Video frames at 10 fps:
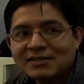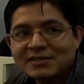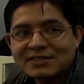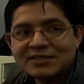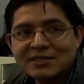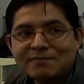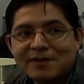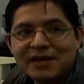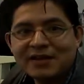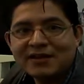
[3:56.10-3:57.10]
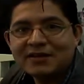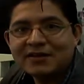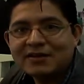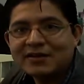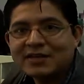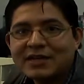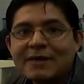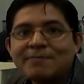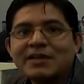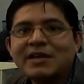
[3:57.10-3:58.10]
así simple y
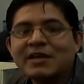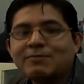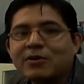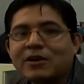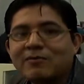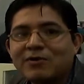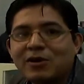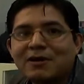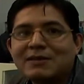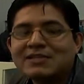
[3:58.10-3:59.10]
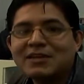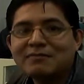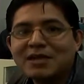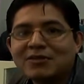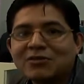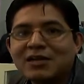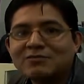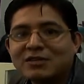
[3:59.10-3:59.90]
rápida es, por ejemplo, el almacenamiento de las